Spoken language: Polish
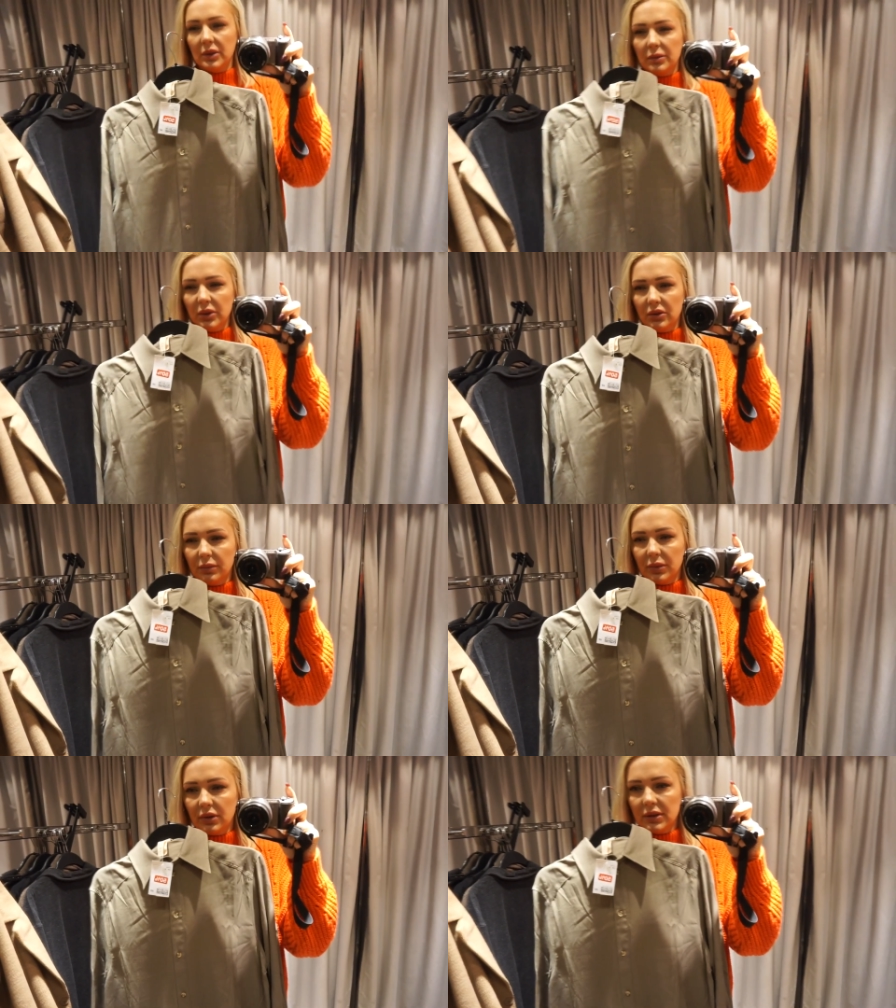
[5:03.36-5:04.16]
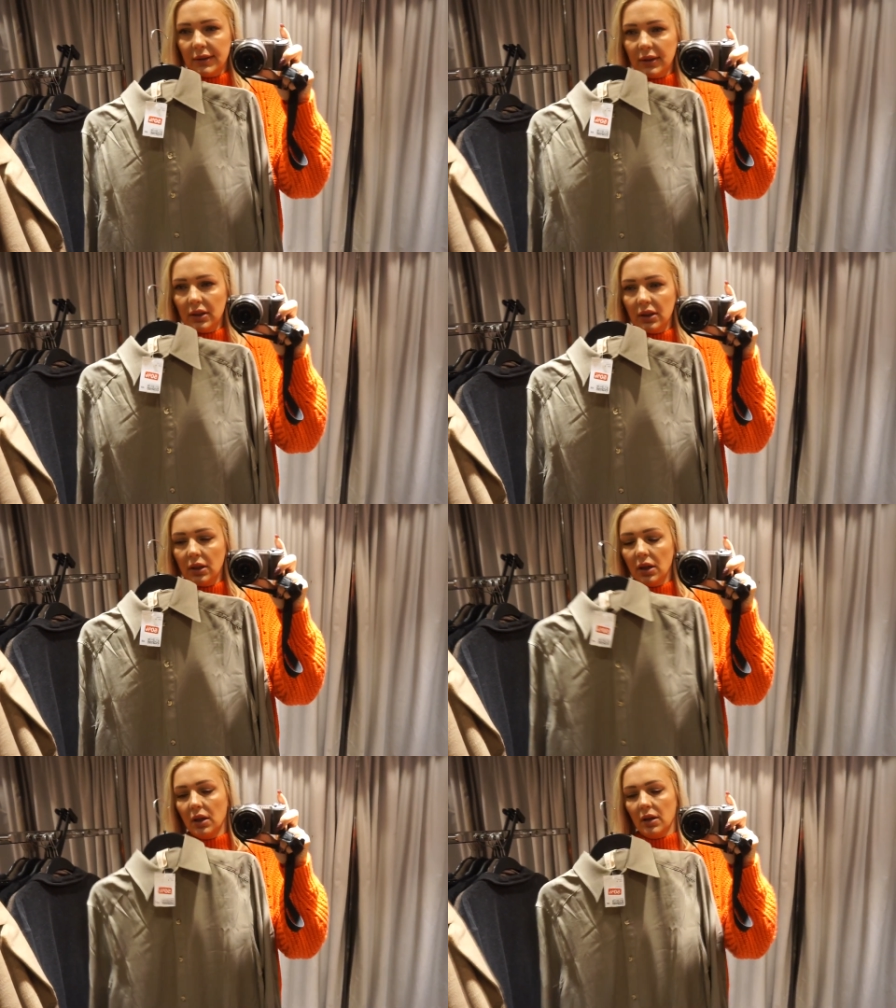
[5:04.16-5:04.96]
jest 50%.
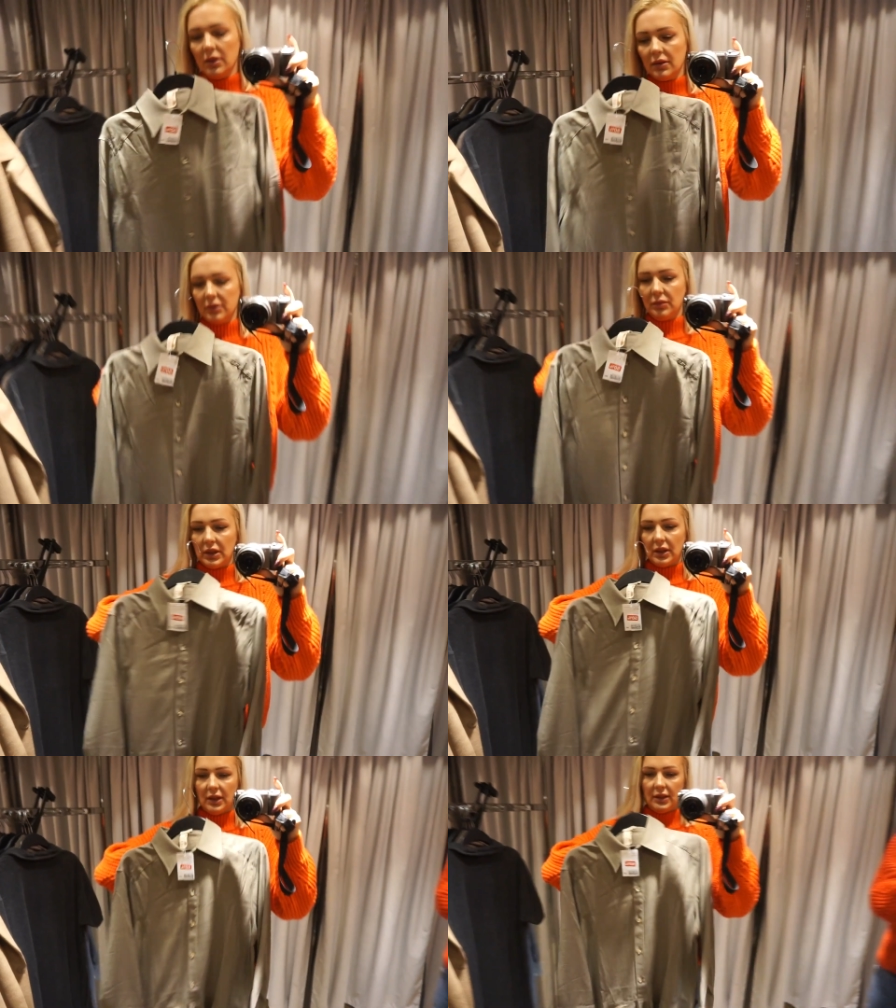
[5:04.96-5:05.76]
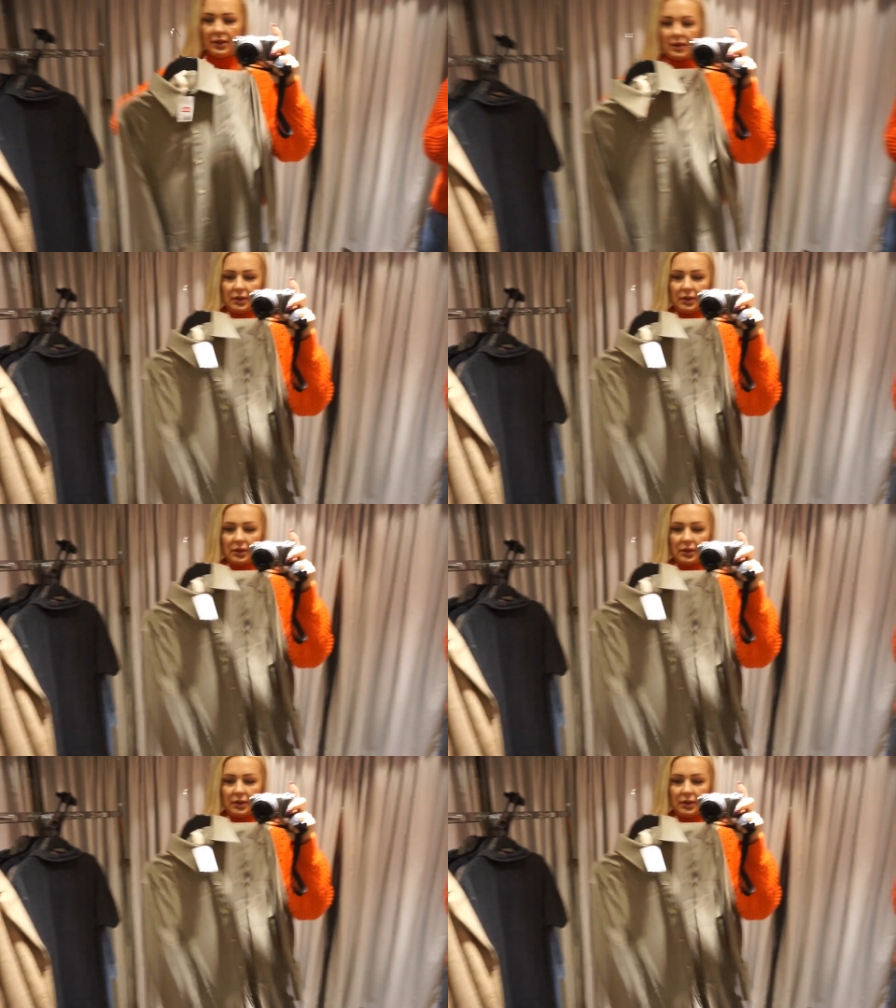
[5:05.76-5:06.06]
Rozmiar S,